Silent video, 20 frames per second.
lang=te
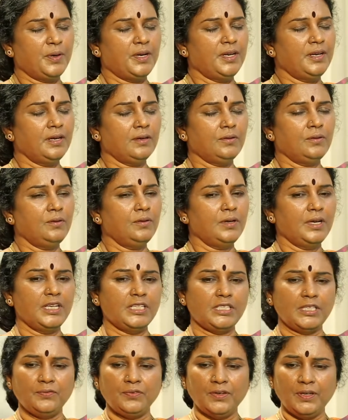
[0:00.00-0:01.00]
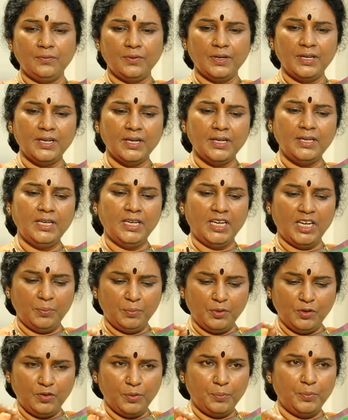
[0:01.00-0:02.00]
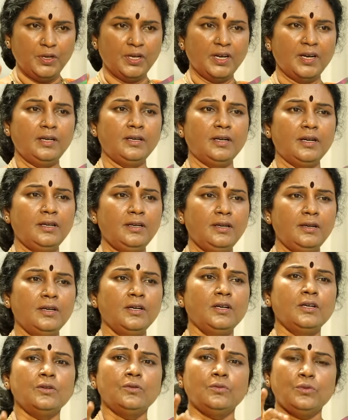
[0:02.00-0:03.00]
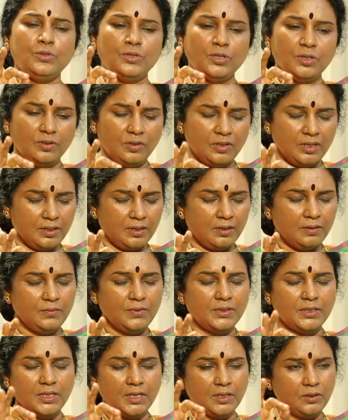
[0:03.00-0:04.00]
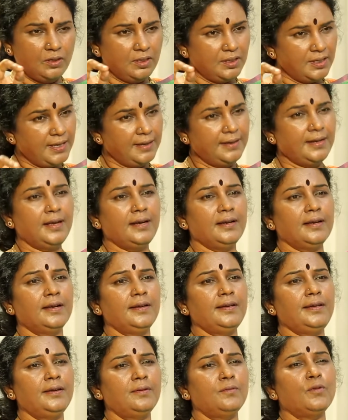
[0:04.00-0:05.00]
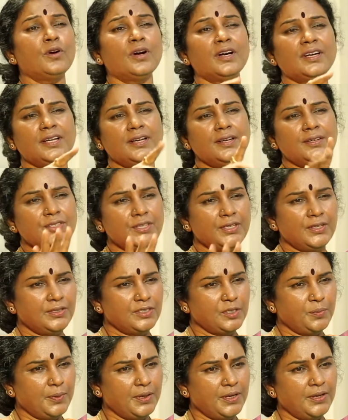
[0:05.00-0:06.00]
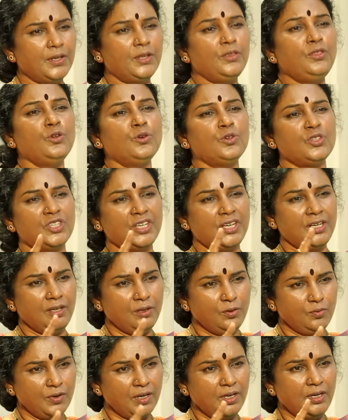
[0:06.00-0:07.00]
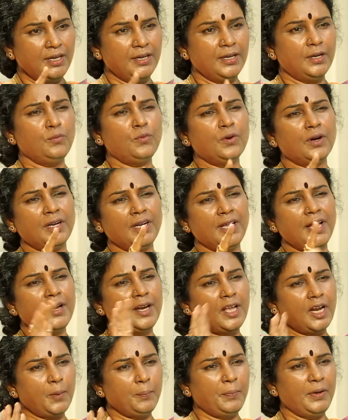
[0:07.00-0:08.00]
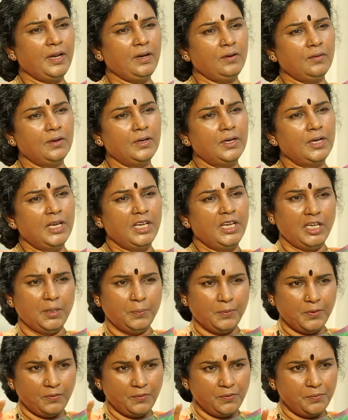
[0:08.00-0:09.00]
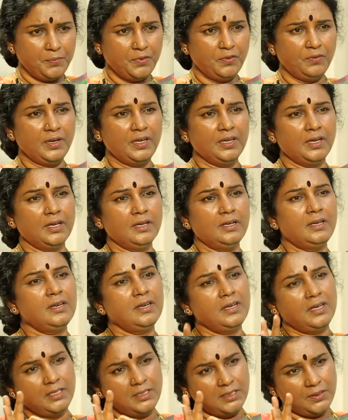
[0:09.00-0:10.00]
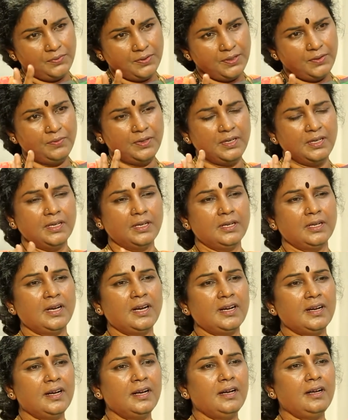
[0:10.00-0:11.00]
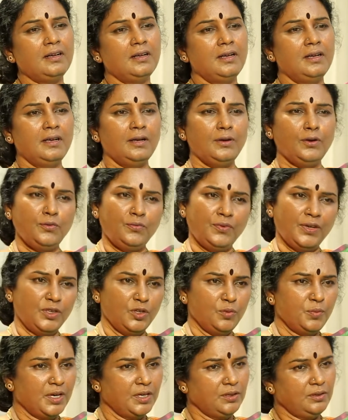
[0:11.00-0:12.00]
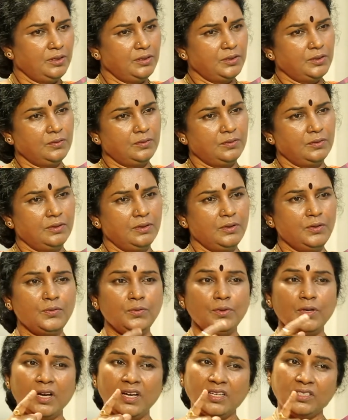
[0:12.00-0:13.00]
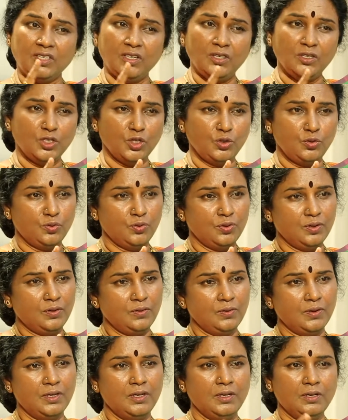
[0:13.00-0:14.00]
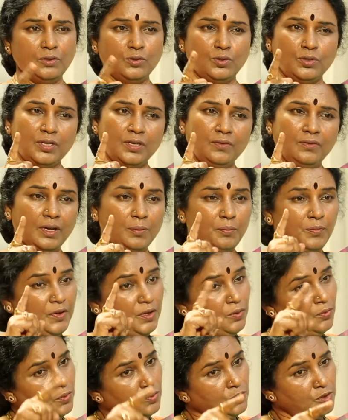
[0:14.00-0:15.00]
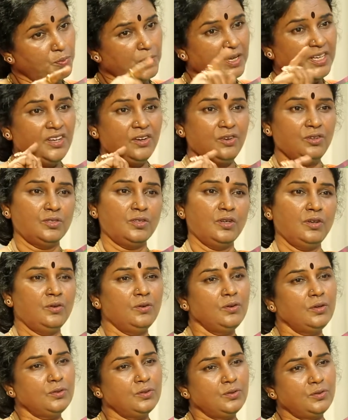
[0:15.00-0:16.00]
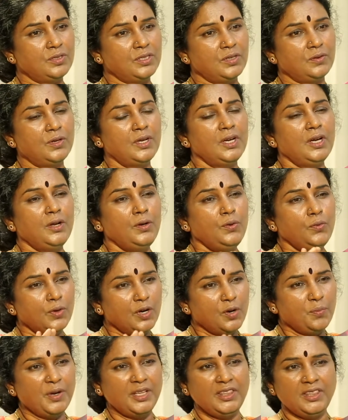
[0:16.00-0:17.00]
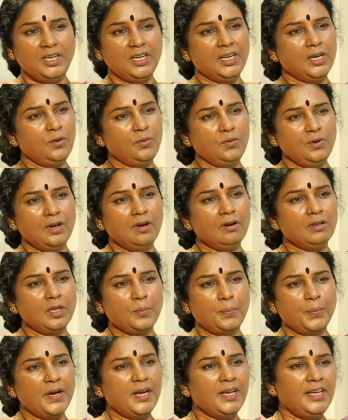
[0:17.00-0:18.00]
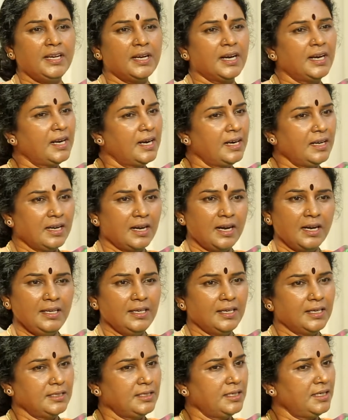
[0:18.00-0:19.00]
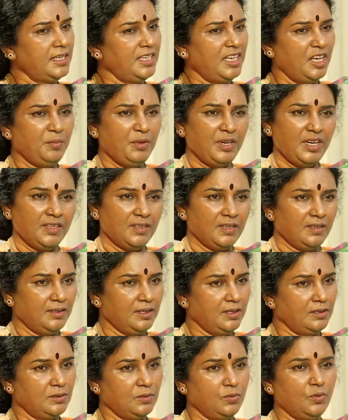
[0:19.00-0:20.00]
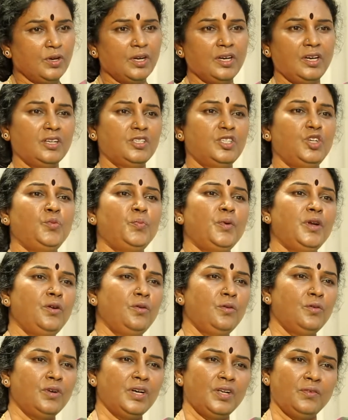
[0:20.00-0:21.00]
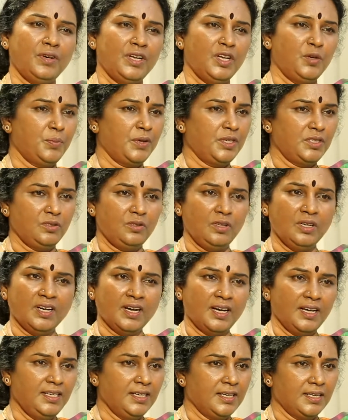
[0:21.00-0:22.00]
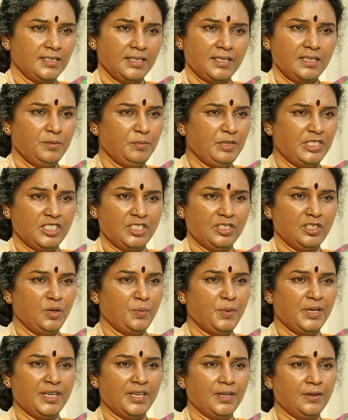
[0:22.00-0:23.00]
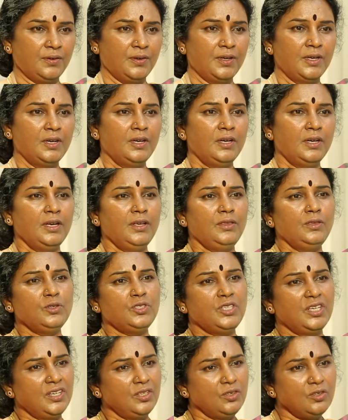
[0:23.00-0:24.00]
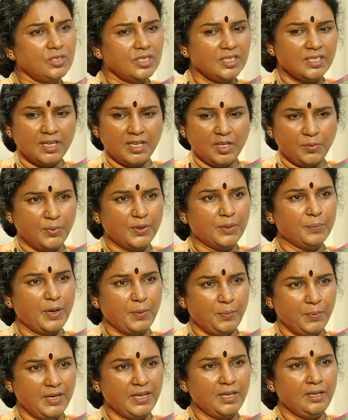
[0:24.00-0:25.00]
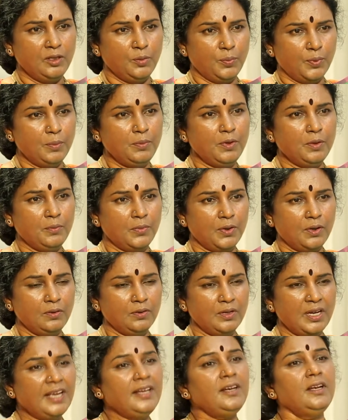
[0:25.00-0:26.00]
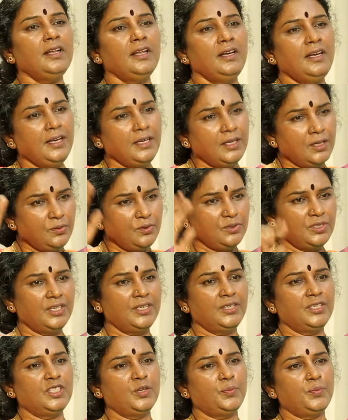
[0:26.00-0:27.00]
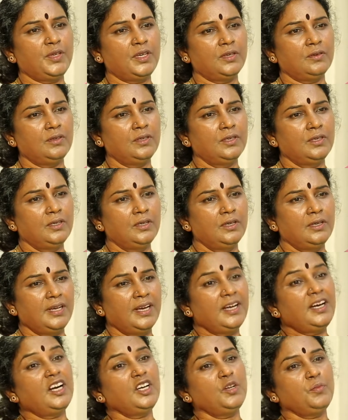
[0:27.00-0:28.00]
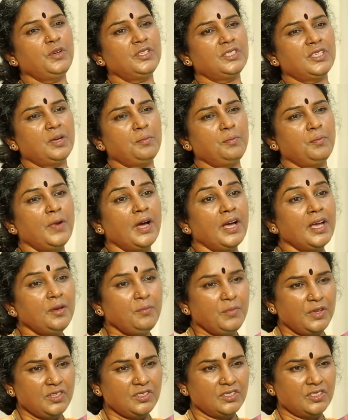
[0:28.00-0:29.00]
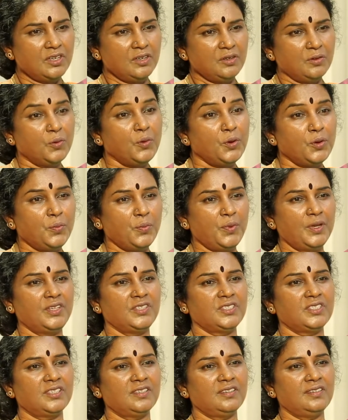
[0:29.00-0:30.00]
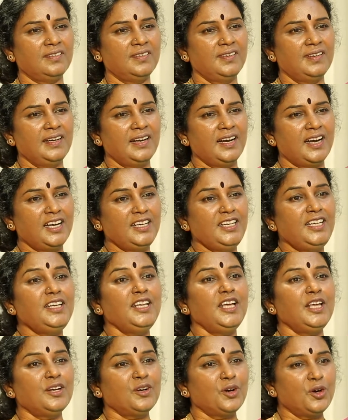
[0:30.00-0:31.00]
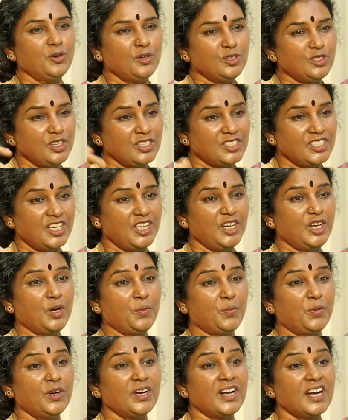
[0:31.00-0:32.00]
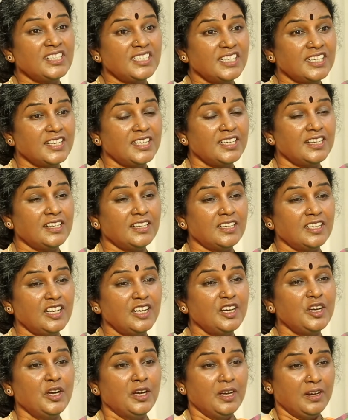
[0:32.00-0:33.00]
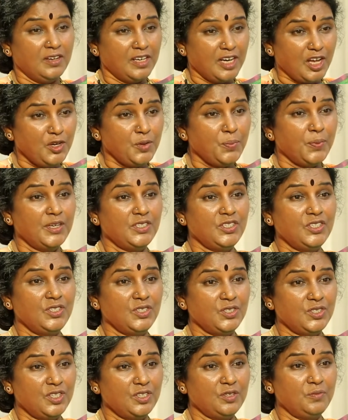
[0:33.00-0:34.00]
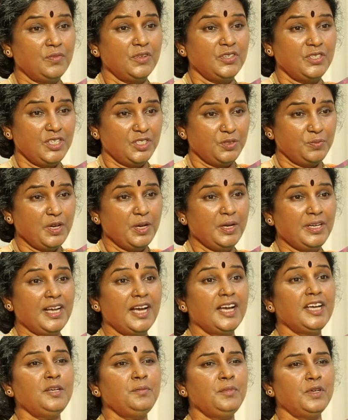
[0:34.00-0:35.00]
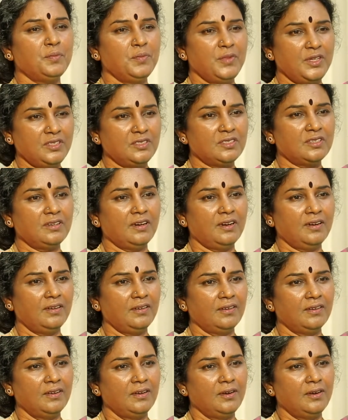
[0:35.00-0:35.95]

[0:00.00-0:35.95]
చెప్పండి నాకు ఎస్ఎఫ్ఐ వాళ్ళు కానీ ఏబీవీపీ కానీ కానీ ఉద్యోగుల విద్యార్థుల ధర్నాలు కానీ ఒక్కటైనా జరిగింది చెప్పండి ఎందుకు చేయలేదు వాళ్ళు అంటే ఒకటే అన్నారు ఆ పిల్లలు ఏబీవీపీ వాళ్ళు కానీ ఎస్ఎఫ్ఐ వాళ్ళు కానీ అక్క నువ్వేందో మాకు తెలుసు నువ్వు హాస్టల్లో చదువుకున్నావు సోషల్ నువ్వు ఉస్మానియా హాస్టల్లో కూడా చూసావు నువ్వు ఒక మంత్రిగా ఉన్నావు తప్ప ఇక్కడ ఆడ ఖాళీ ఖజానా ఏమీ లేదని తెలుసు ఒక లక్ష రూపాయల లోన్ కూడా ఇవ్వలేని పరిస్థితులు ఖాళీ ఖజానా మీ చేతిలో పెట్టారు ఎందుకు జన్నత్ గారు ఇప్పుడు పాప ఆయన హెల్త్ ప్రాబ్లం బాగుంది ఆయన వెళ్ళి ఇంటర్వ్యూ చేయండి చెప్తాడు ఎలాంటి మినిస్టర్ మాయ మినిస్టర్ గుడ్ మినిస్టర్ అని నేను కాంగ్రెస్లో చేరినప్పుడు రాజశేఖర్ రెడ్డికి నన్ను పరిచయం చేస్తున్నాను షీఈ్ మై డైనమిక్ మినిస్టర్ అని